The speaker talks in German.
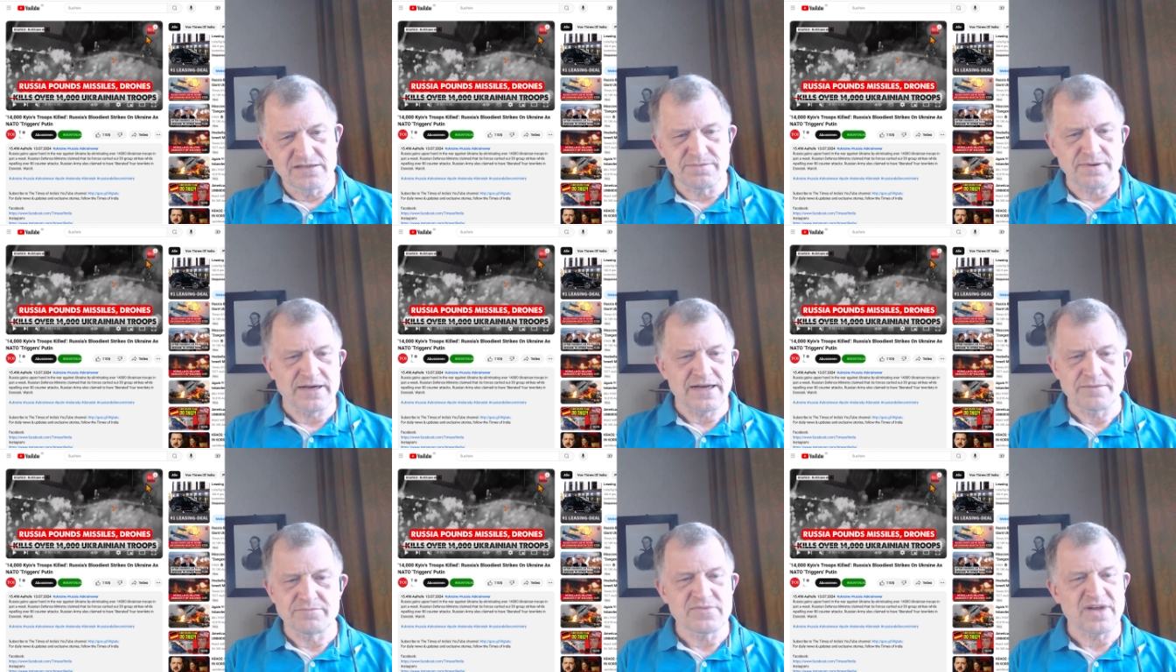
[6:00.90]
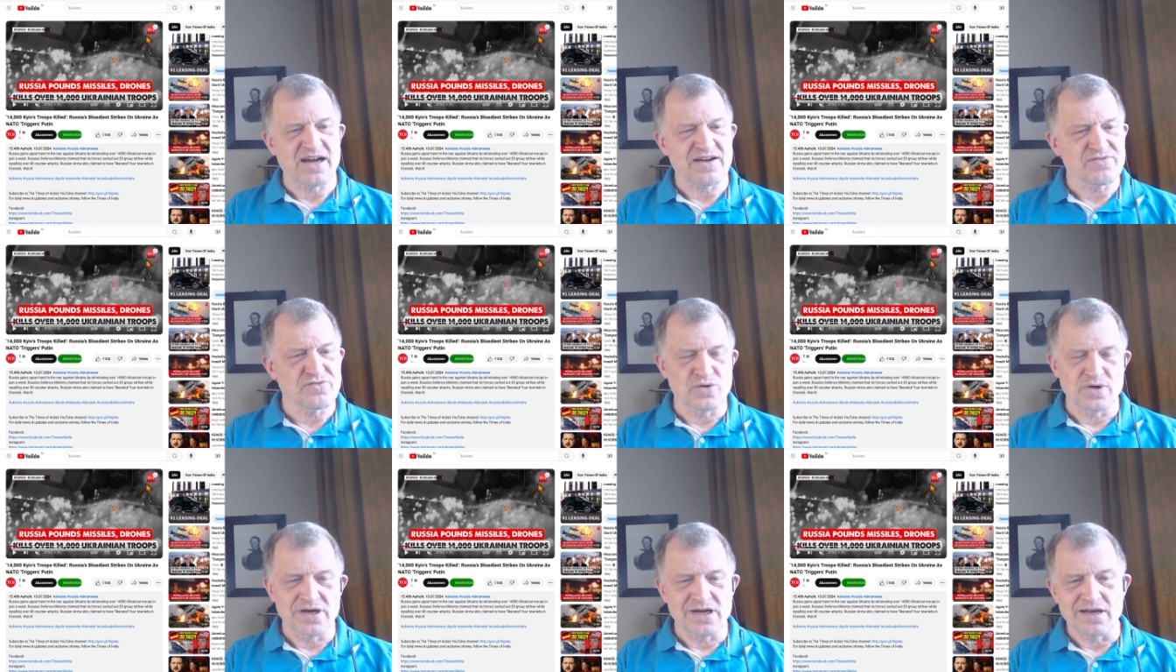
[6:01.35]
weil am Tag
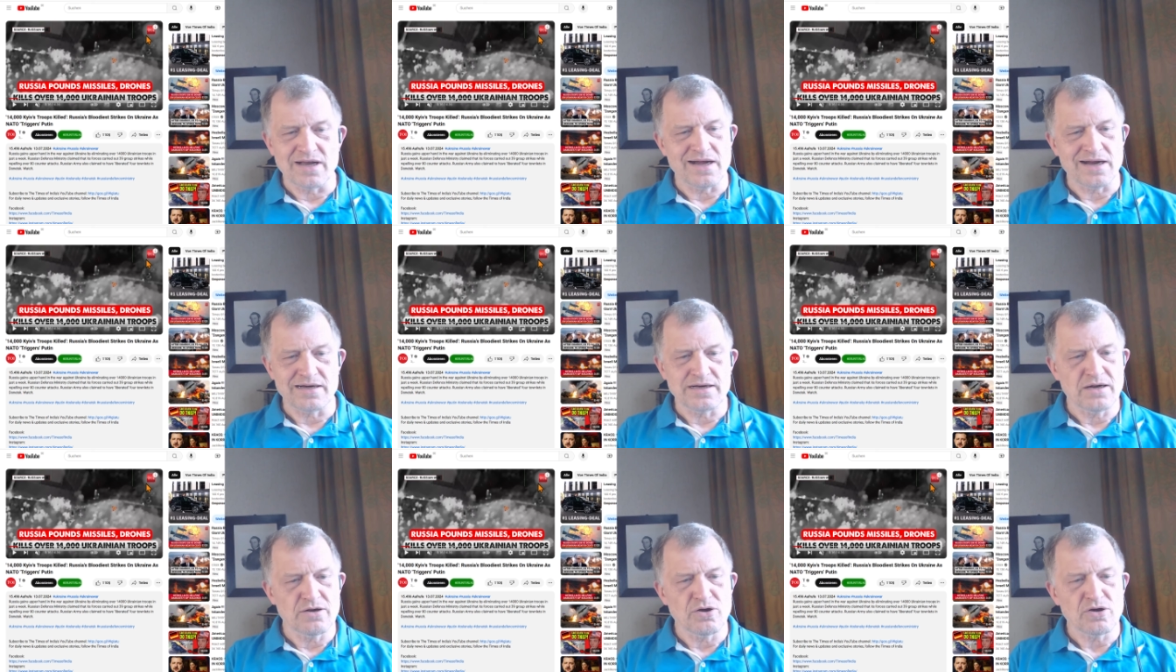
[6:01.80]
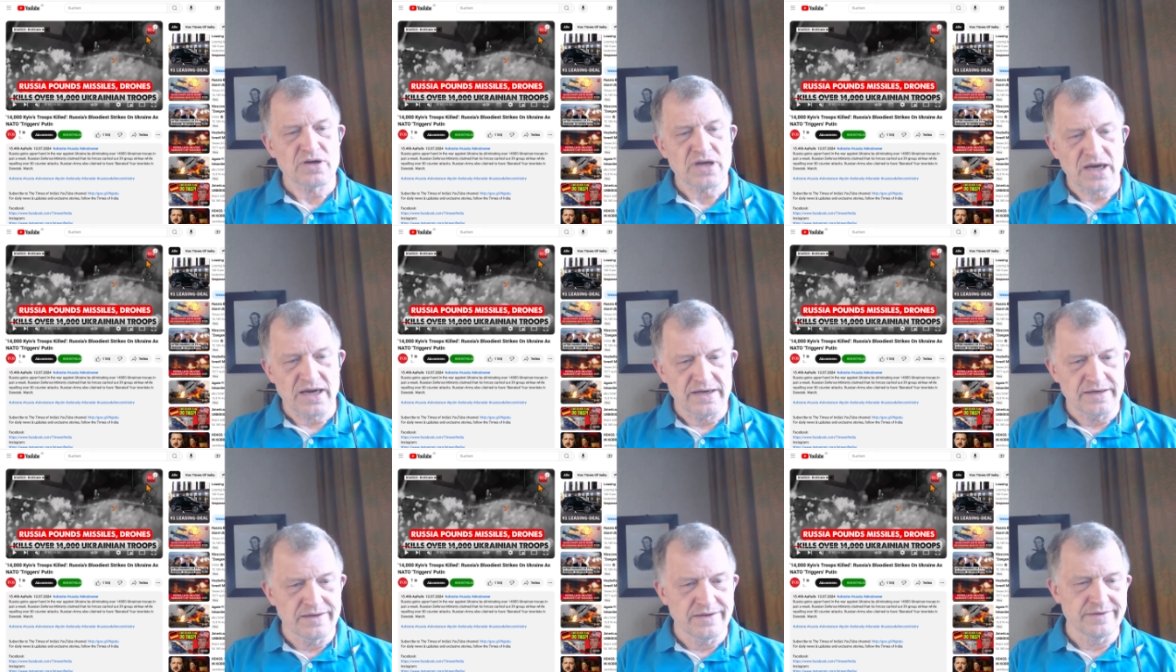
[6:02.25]
vorher lagen da noch
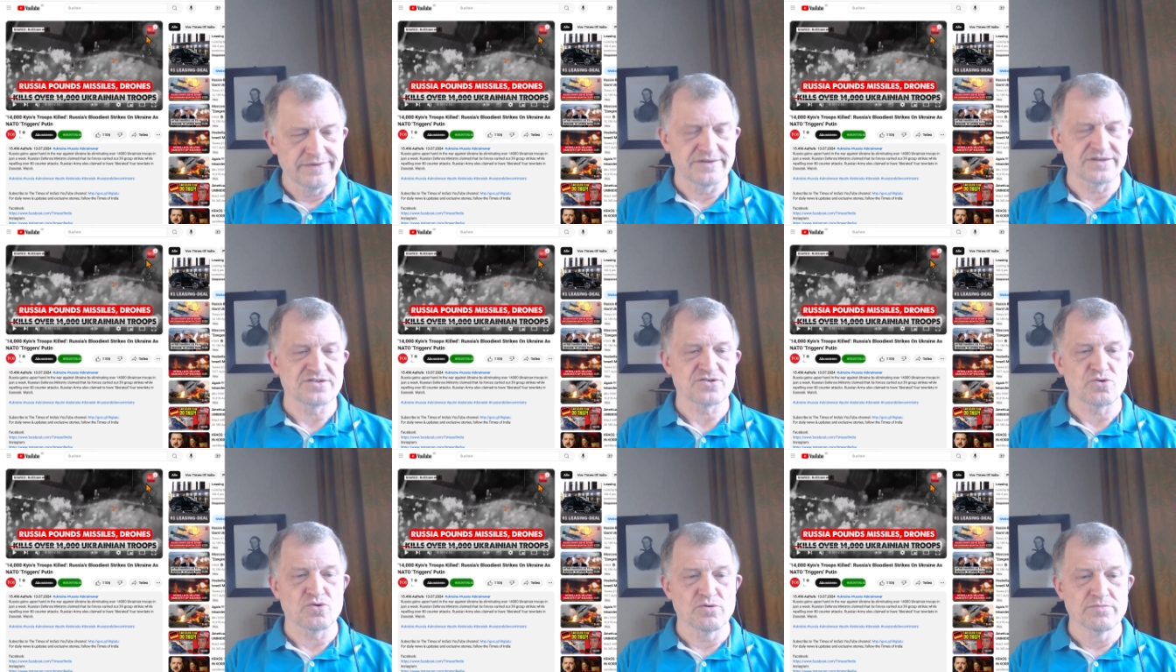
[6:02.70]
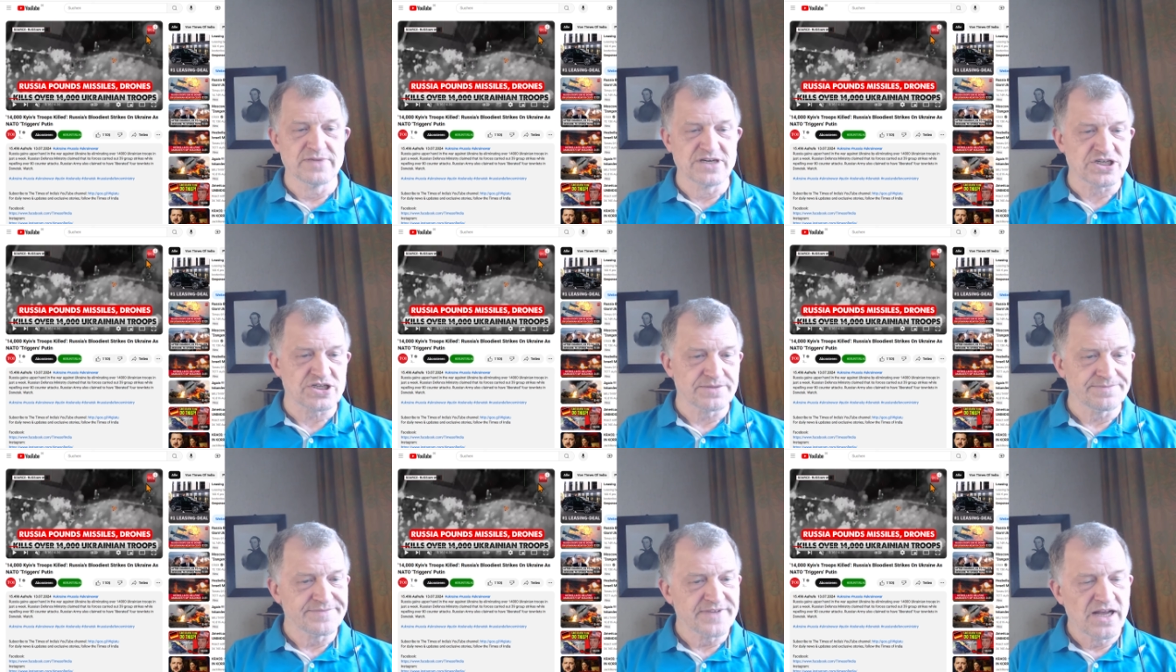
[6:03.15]
keine. Das ist
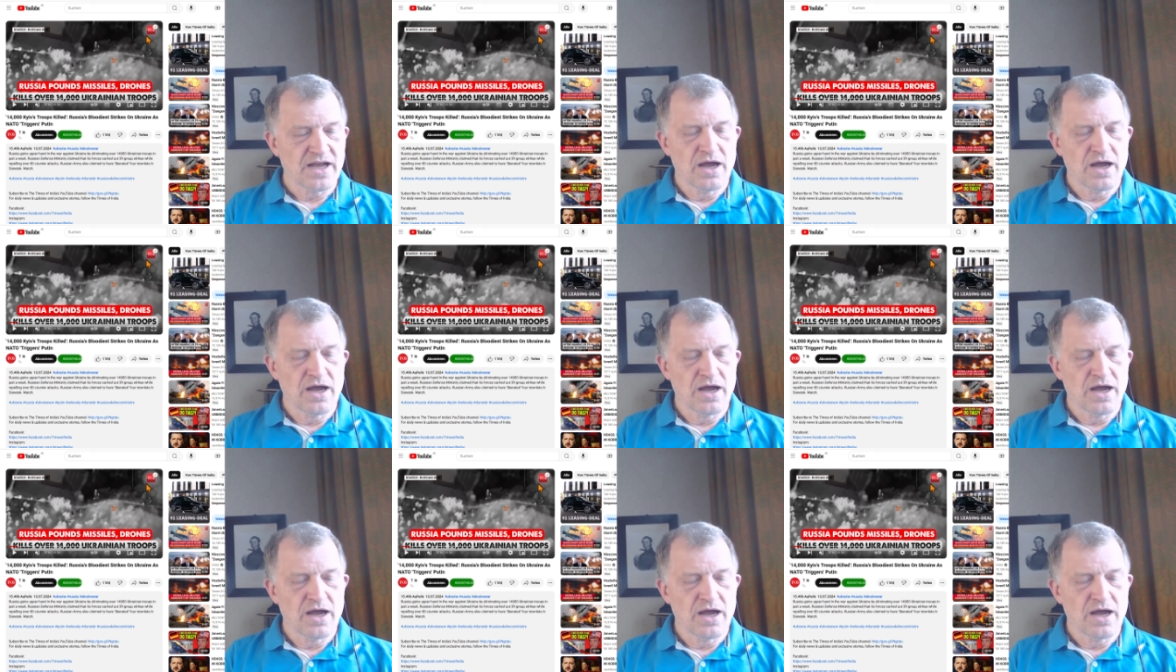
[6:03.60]
komisch.